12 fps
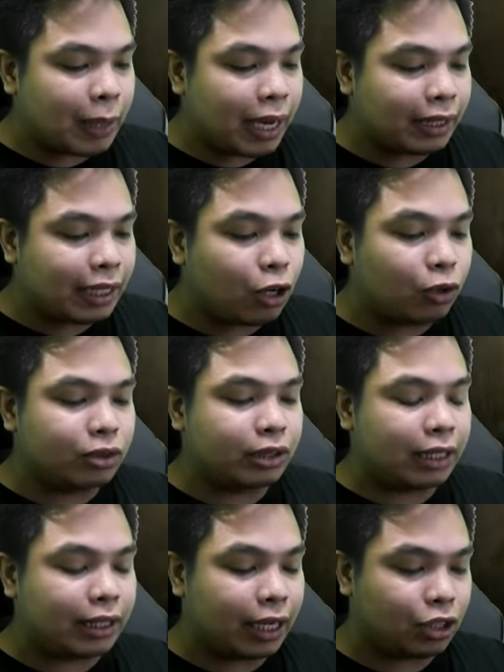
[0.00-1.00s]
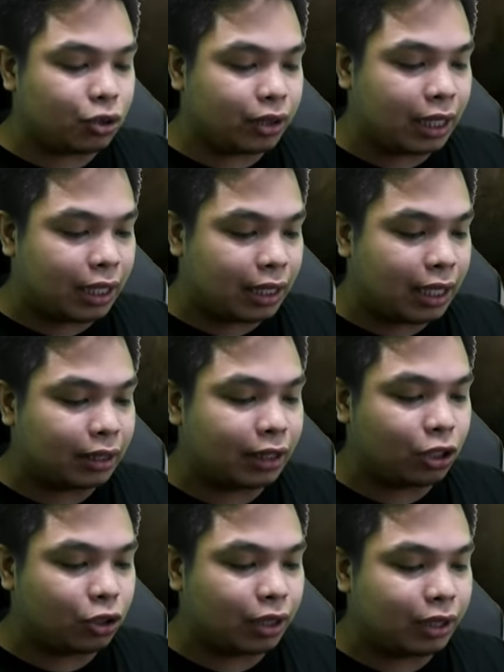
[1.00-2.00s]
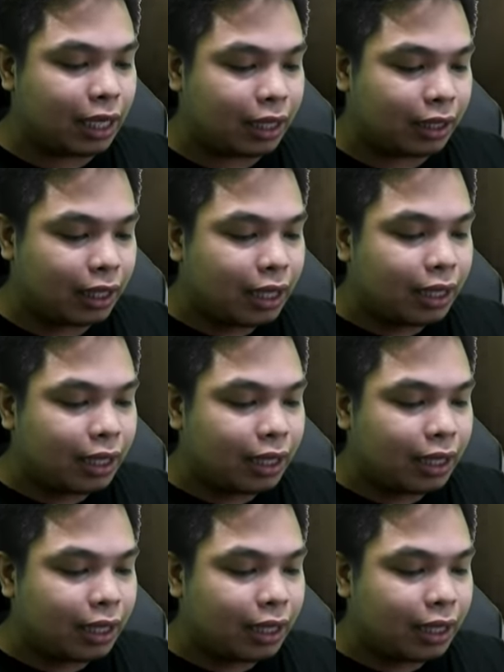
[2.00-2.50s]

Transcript: maganda kung dediretsuhin na lang natin dito yung daan.